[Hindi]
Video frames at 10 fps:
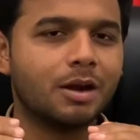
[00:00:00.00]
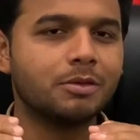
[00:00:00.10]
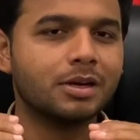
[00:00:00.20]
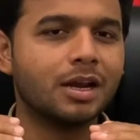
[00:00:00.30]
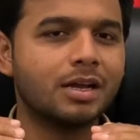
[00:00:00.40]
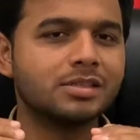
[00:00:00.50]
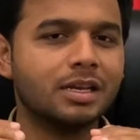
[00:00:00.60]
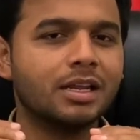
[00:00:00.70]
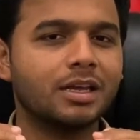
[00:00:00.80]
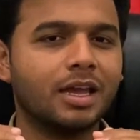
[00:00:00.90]
आउट क्लास
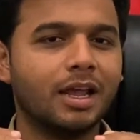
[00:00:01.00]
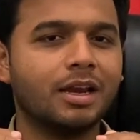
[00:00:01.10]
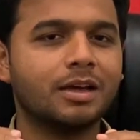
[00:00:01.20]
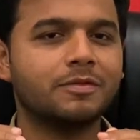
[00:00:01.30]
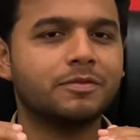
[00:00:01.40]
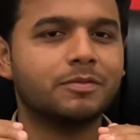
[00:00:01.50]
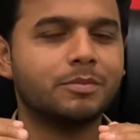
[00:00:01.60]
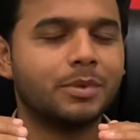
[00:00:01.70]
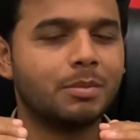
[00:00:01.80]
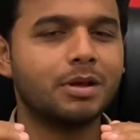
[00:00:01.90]
इनिंग खेल कर
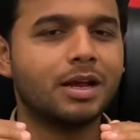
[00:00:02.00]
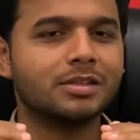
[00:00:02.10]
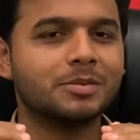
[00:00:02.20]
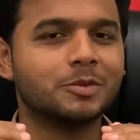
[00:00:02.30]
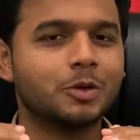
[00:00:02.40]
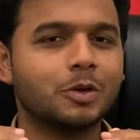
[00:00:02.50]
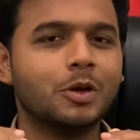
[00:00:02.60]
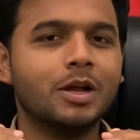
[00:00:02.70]
बाबर आजम को